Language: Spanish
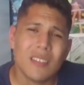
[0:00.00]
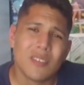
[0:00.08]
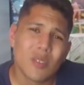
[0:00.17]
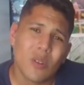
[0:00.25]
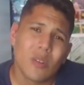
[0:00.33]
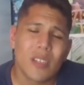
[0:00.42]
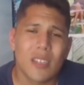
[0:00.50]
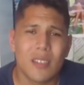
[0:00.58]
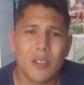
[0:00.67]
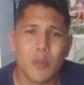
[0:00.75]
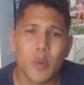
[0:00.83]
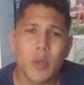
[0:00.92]
solo que
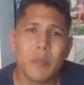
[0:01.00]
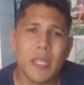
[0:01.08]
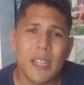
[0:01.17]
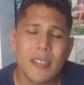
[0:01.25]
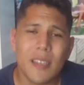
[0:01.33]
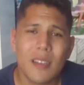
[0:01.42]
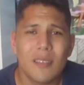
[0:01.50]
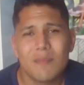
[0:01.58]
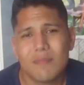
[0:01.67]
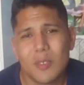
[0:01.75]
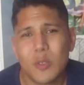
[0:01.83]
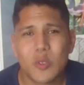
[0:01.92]
como buen millennial
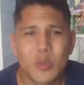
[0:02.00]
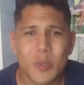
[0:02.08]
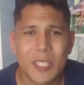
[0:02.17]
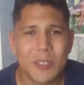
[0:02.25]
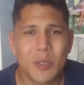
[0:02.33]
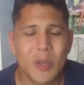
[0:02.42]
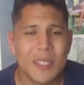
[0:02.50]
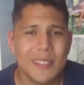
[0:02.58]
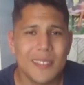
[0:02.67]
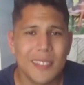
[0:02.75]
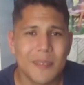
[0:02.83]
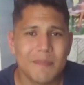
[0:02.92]
lo subía todo a
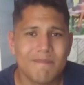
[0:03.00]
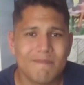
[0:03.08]
Instagram.